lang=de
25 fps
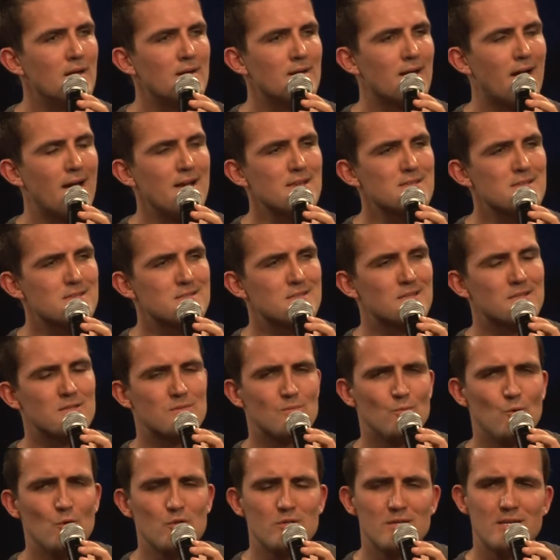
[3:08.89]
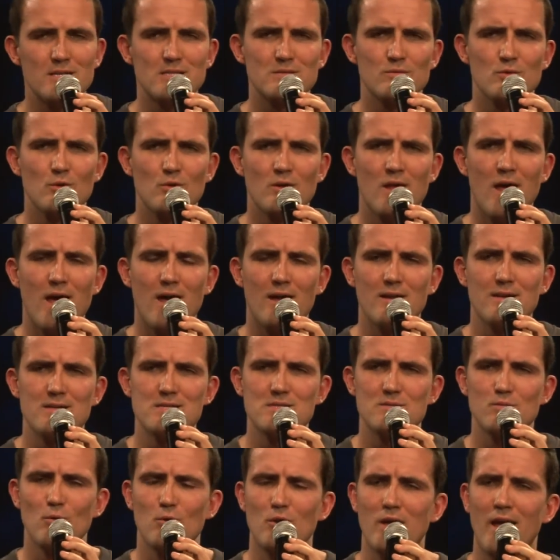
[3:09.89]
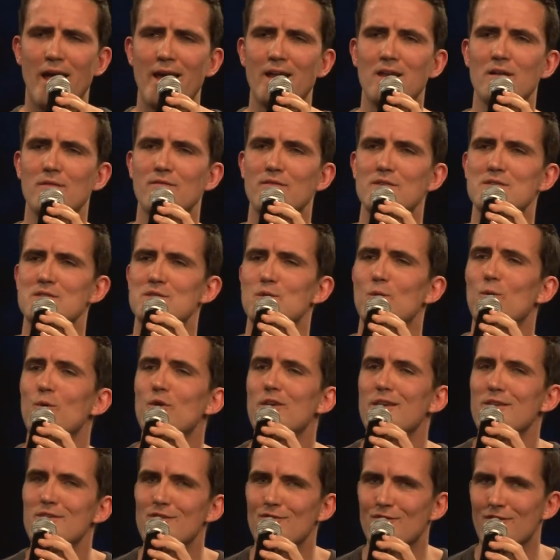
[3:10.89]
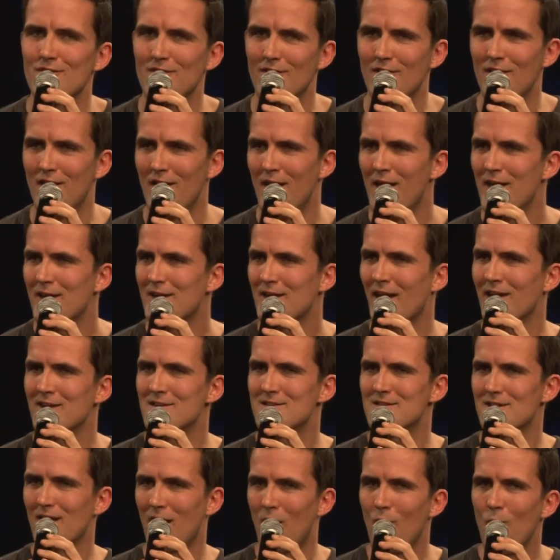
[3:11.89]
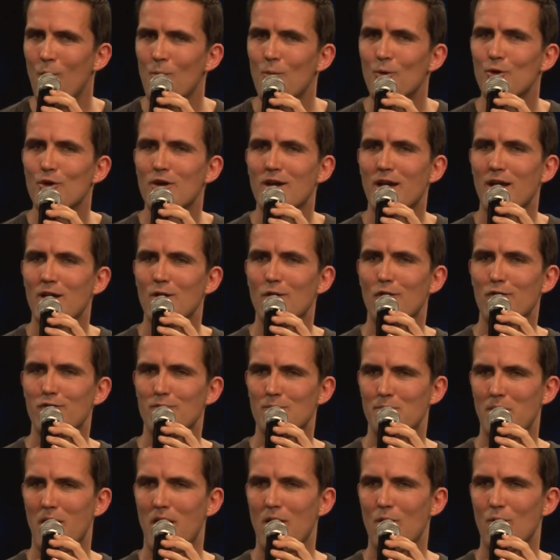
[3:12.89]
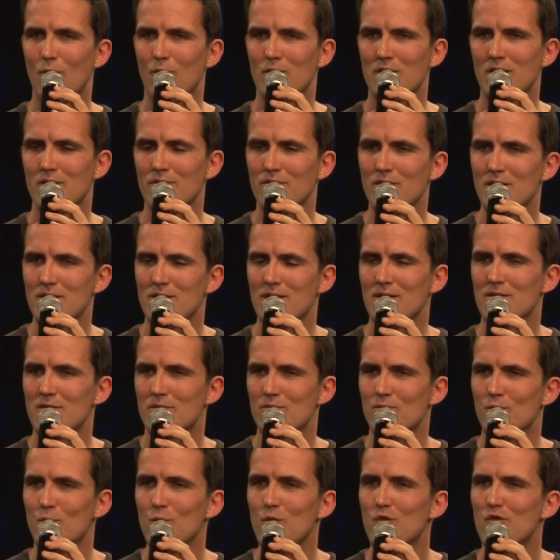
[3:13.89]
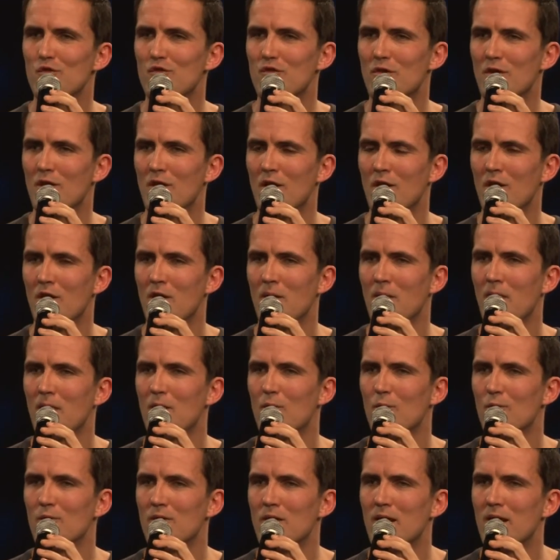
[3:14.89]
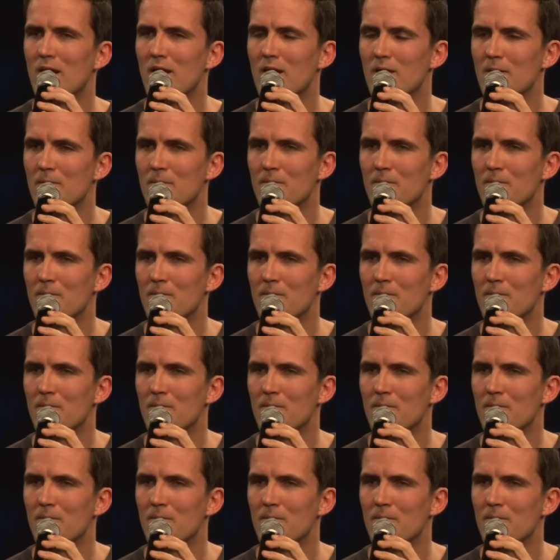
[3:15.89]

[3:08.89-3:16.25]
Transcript: Da heißt es in diesem Urtext, wenn du nachliest, wo keine Vision ist, kein Traum oder keine Offenbarung, da wird es wüst und leer.